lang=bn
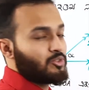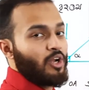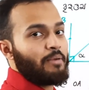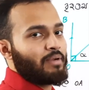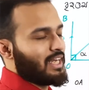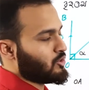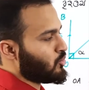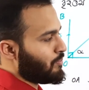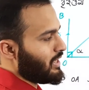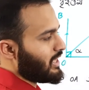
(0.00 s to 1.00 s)
স্কোয়ার প্লাস
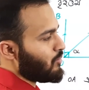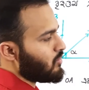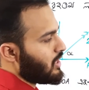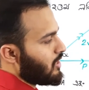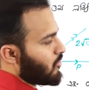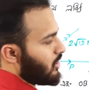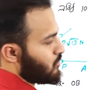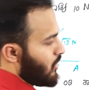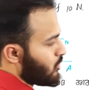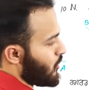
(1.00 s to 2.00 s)
টু পি কিউ কজ
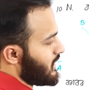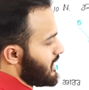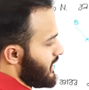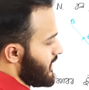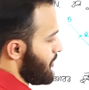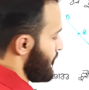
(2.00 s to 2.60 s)
ওয়ান টোয়েন্টি ডিগ্রি